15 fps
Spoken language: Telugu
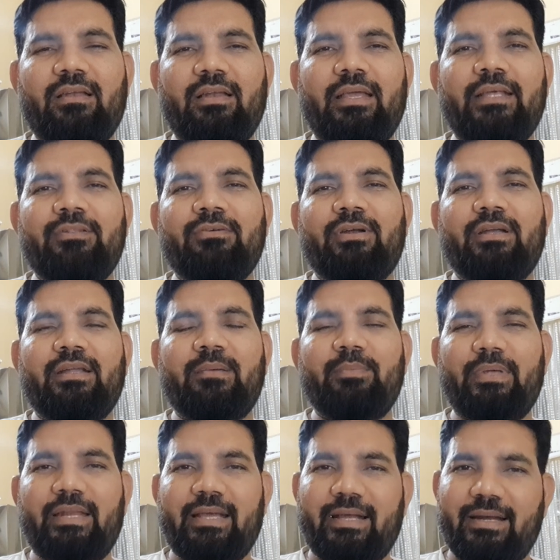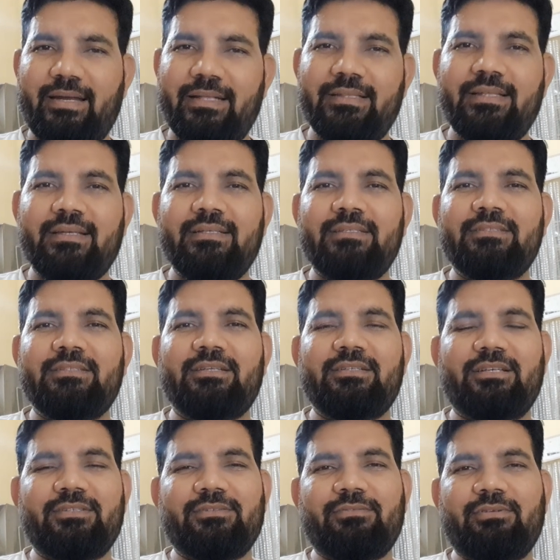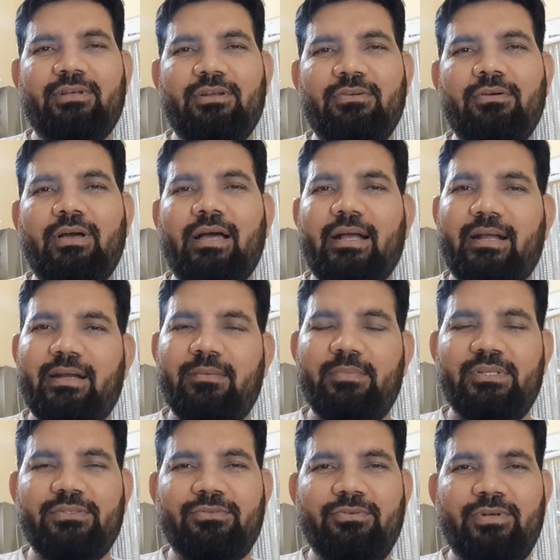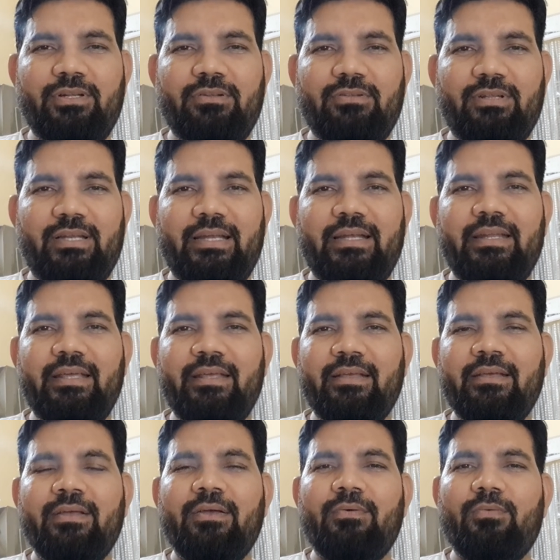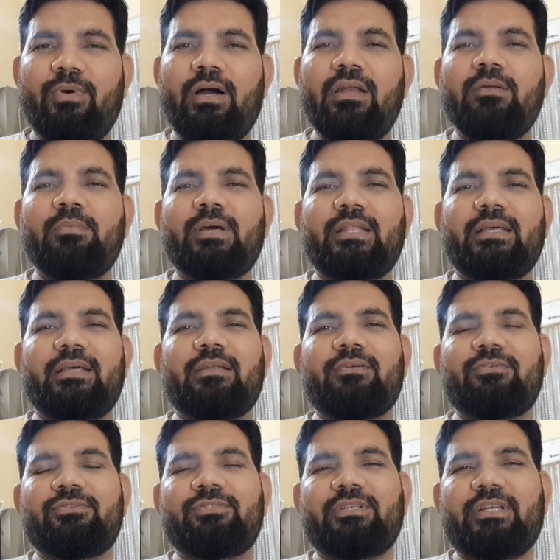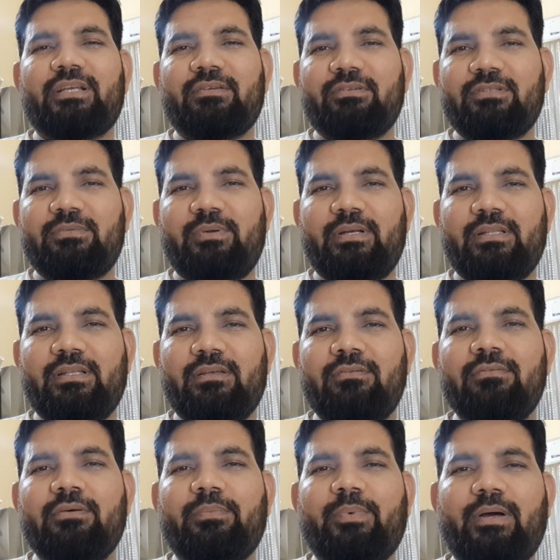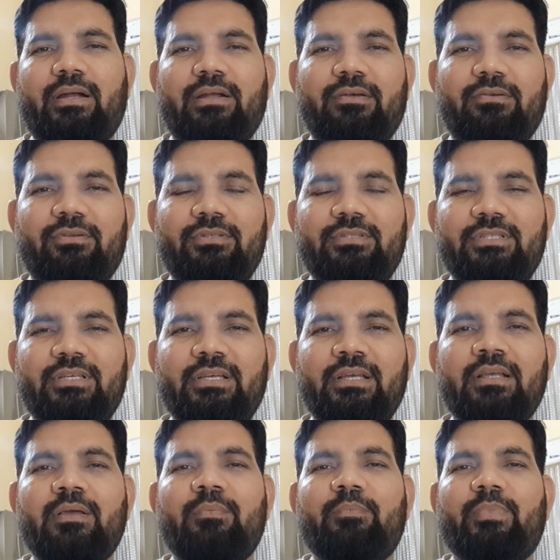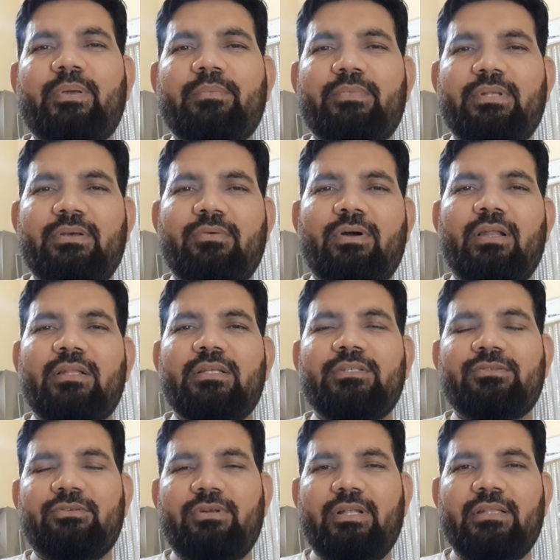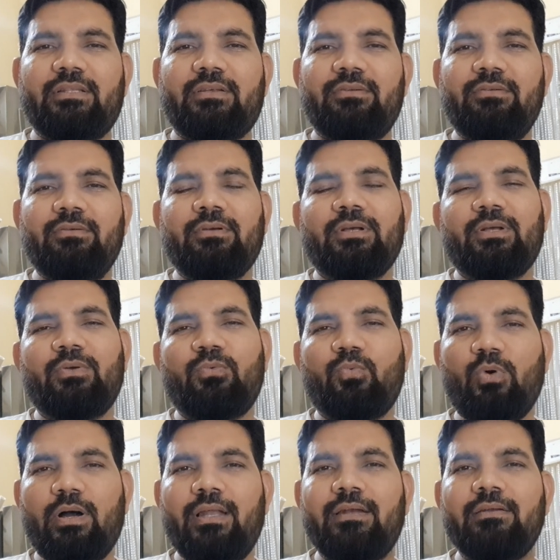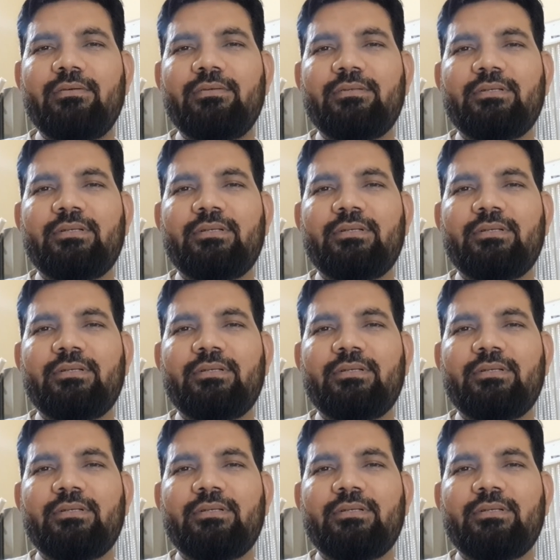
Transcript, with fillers: లేదు అంటే మీరు ఎక్కడైతే రిజిస్టర్ చేసుకున్నారో అక్కడ మీ స్కూటీని వదిలేయండి వాళ్ళు మా దగ్గరికి వచ్చి రిక్వెస్ట్ పెడతారు పార్ట్ గురించి మేము వాళ్ళు తీసుకొని వెళ్తారు వాళ్ళు